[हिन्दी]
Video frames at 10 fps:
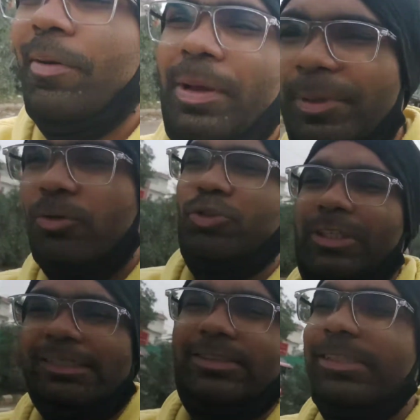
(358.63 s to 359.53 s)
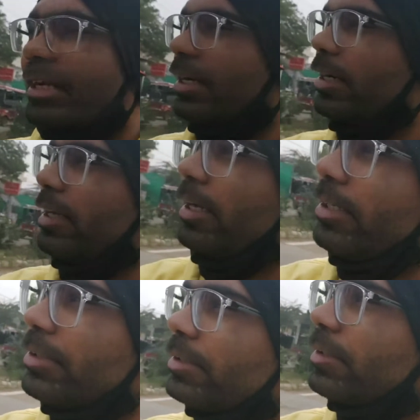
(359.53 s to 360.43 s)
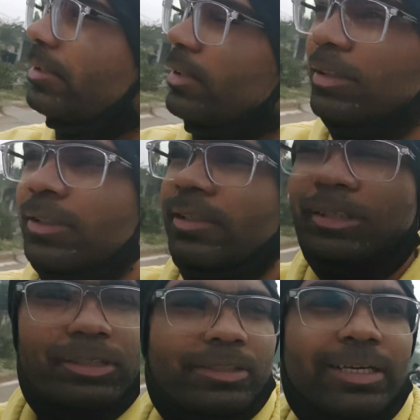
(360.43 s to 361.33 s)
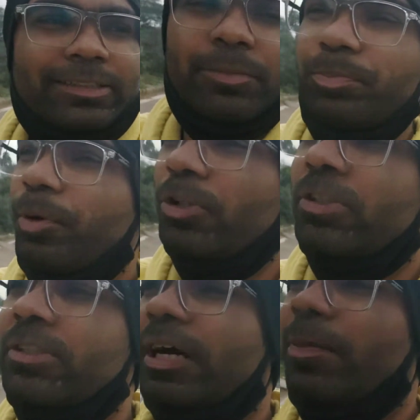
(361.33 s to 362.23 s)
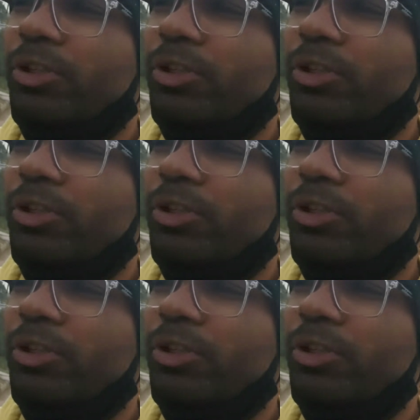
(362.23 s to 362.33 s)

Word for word: अभी हमने कुछ रास्ता तय कर लिया है यहाँ से हम पहुँच घर